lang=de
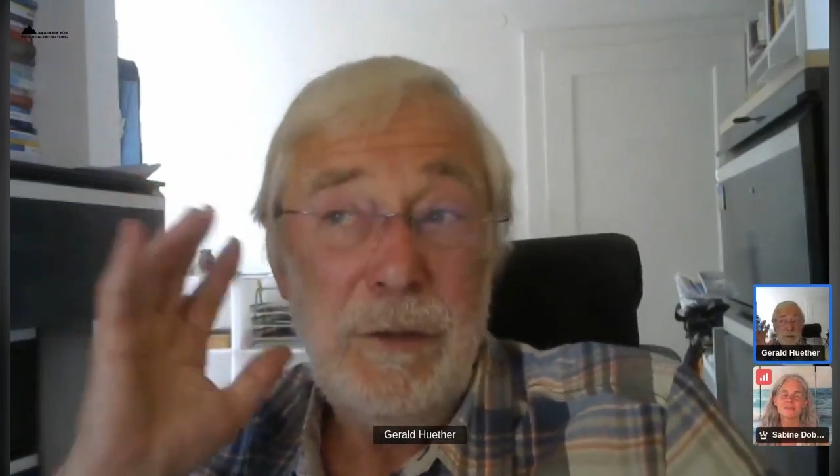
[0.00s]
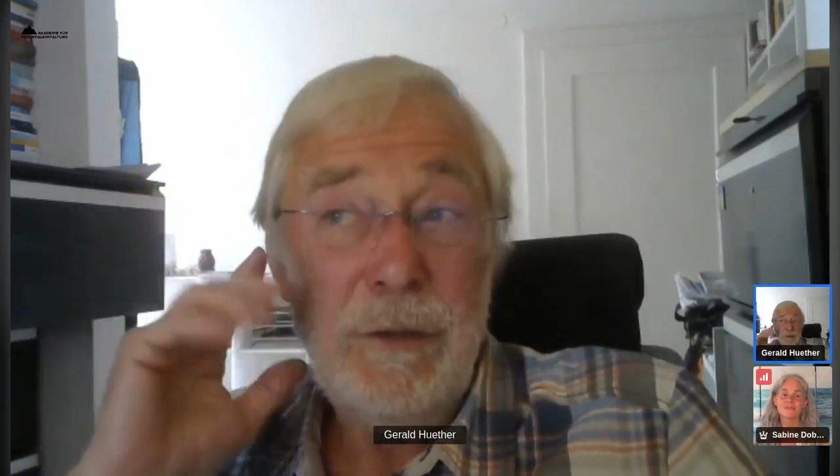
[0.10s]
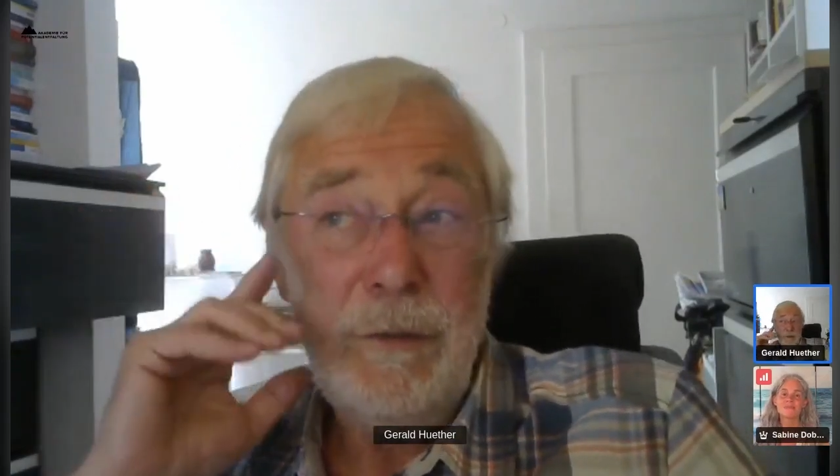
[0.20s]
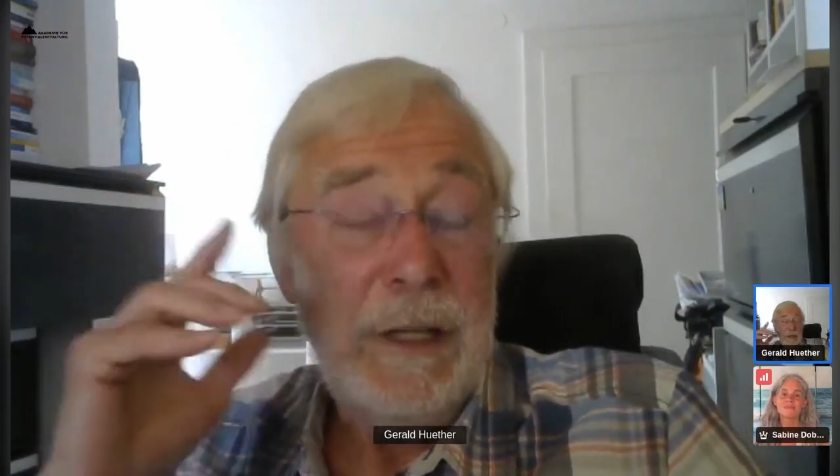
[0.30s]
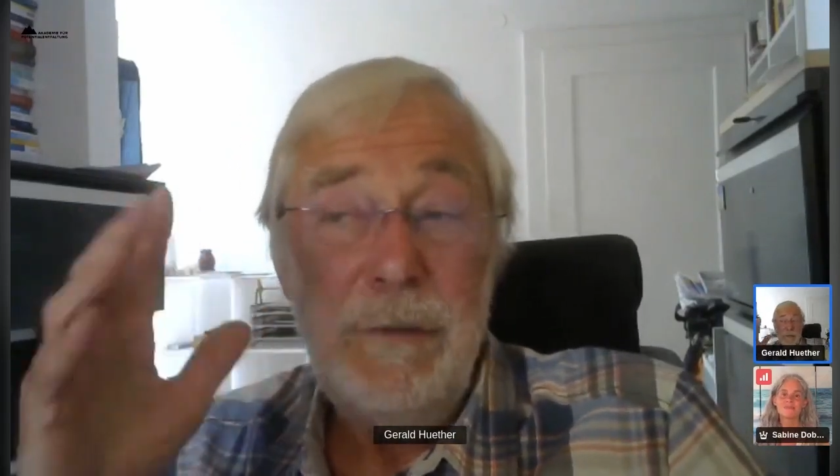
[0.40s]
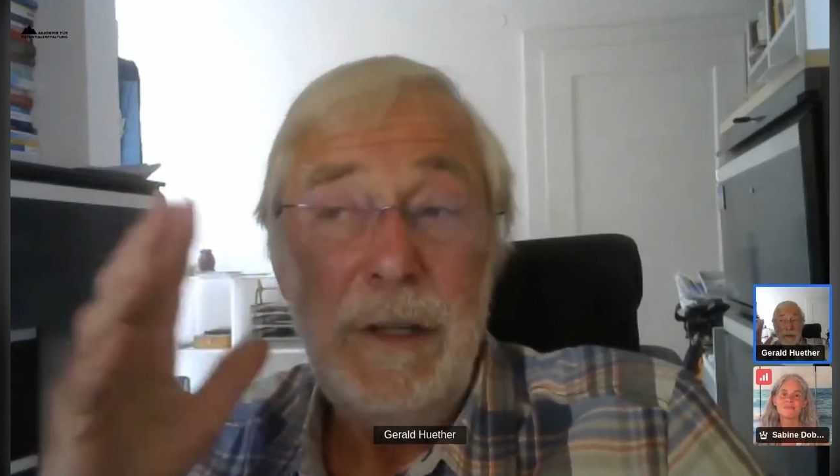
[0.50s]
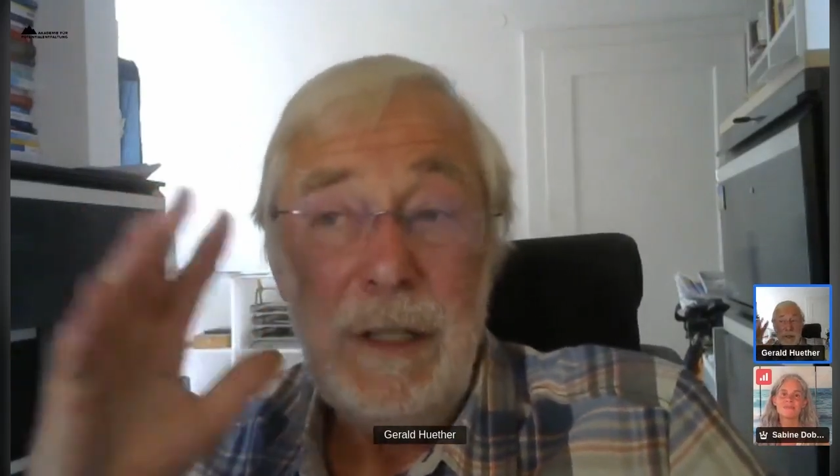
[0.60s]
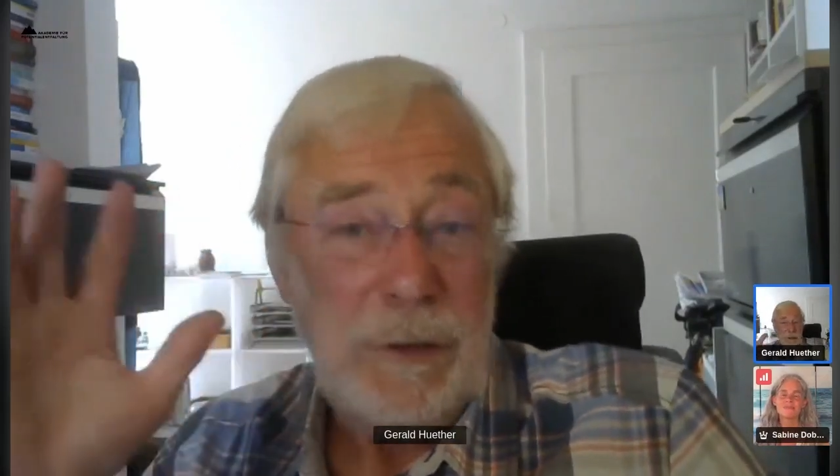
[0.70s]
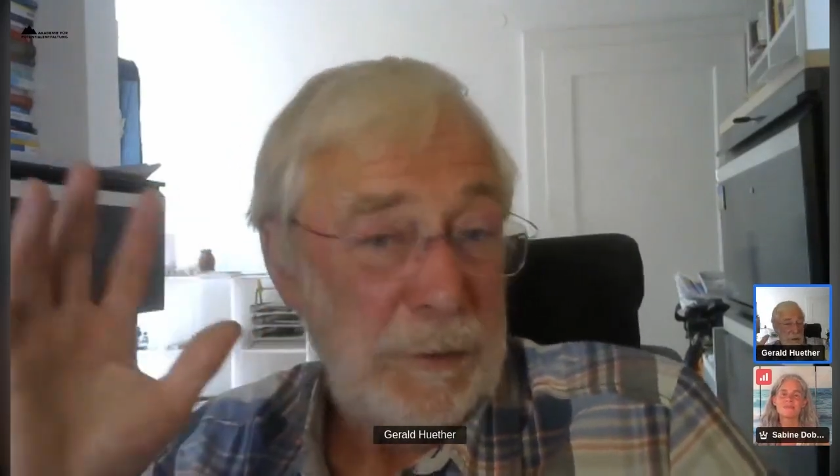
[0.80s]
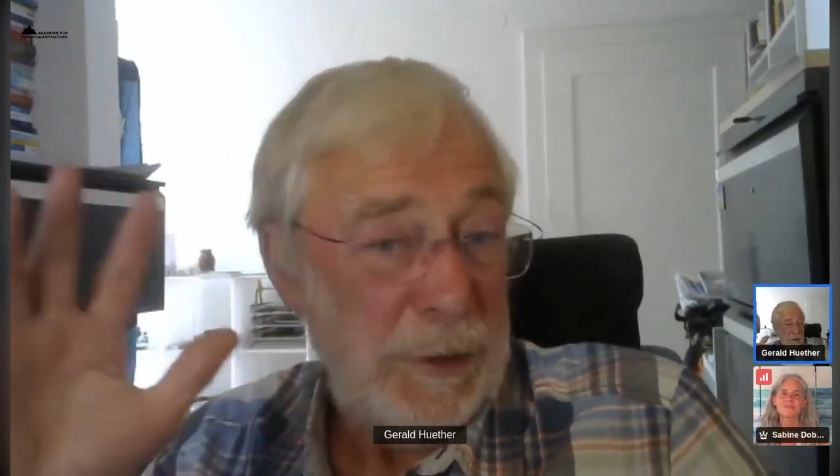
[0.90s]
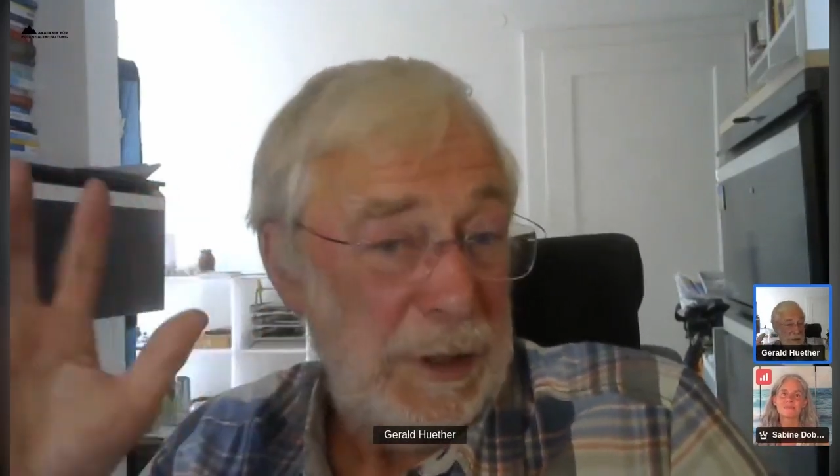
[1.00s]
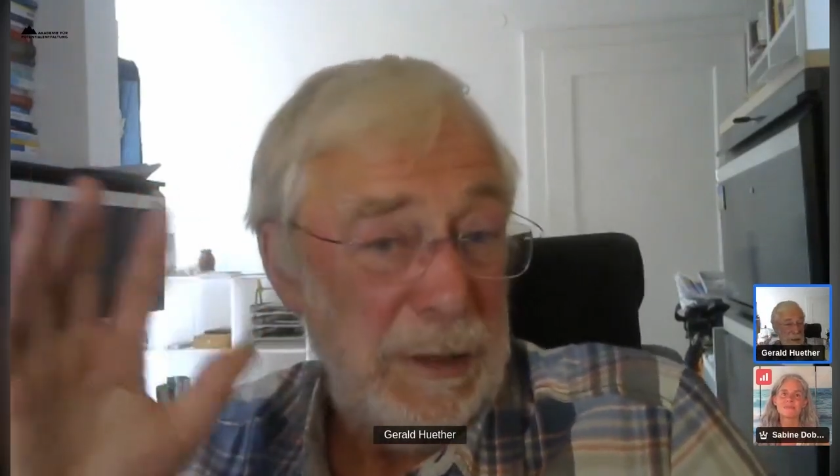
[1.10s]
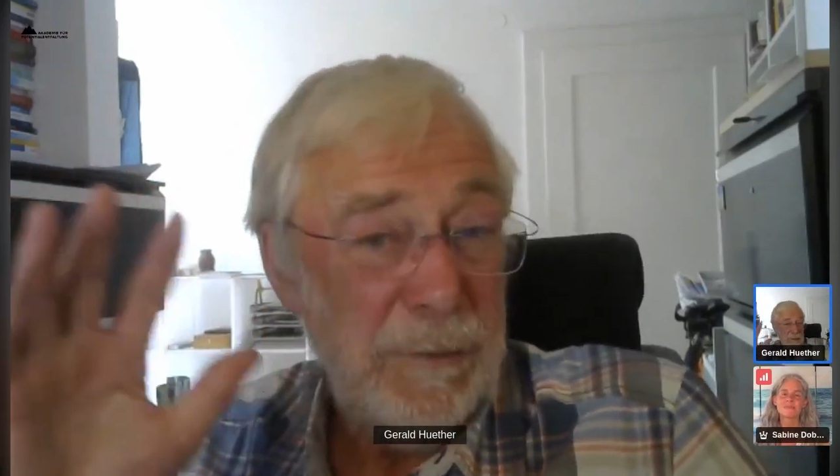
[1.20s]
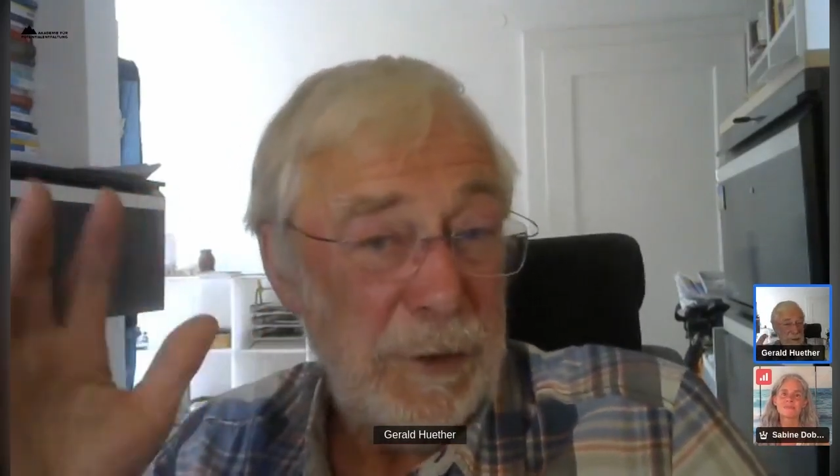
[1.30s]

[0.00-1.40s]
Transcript: das weit weg ist von dem,